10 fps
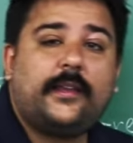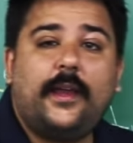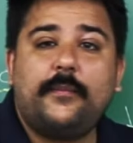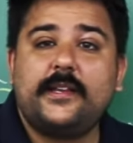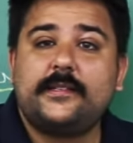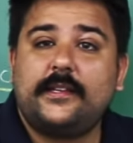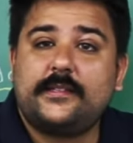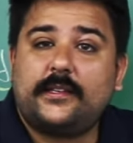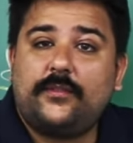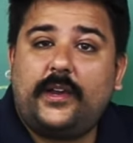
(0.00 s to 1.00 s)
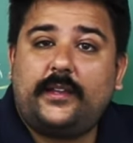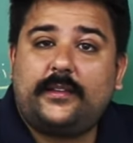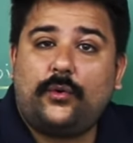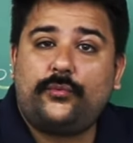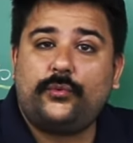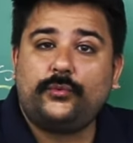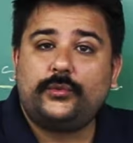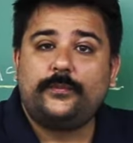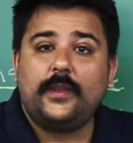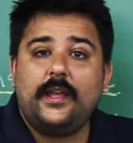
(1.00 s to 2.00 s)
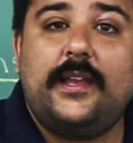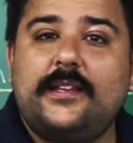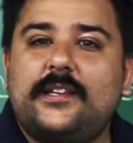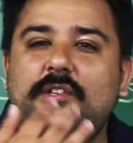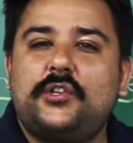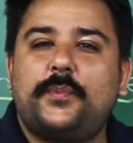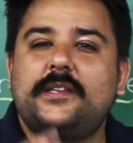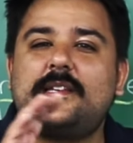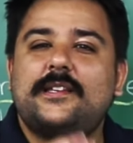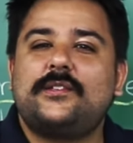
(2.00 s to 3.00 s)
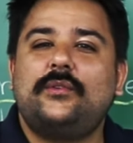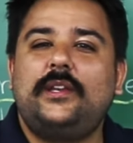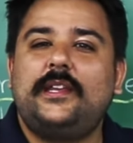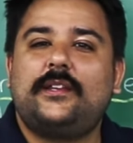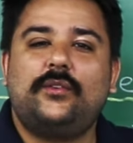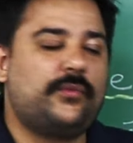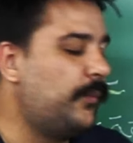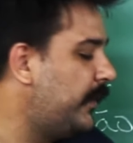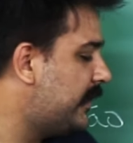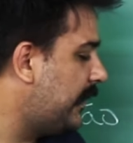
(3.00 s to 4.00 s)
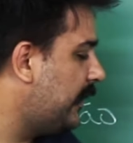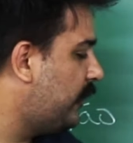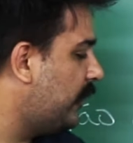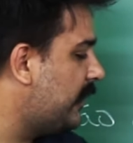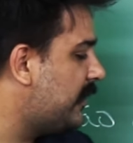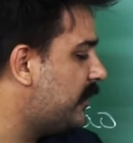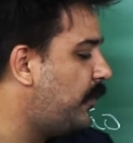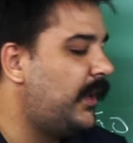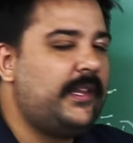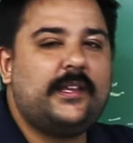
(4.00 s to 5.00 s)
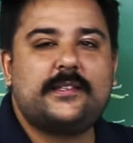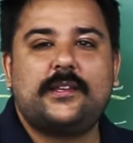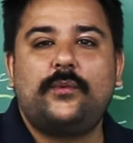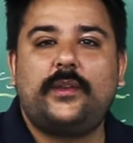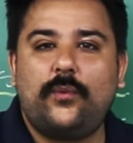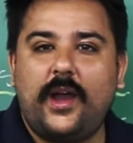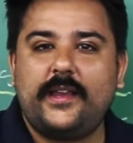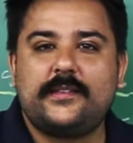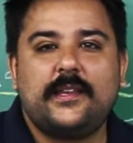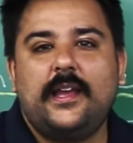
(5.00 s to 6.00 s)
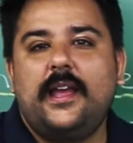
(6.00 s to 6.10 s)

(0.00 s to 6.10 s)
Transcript: aqui é a mais densa, que vai até o fundo. E se a gente pensasse no líquido? Vamos pensar que todas as bolinhas são iguais,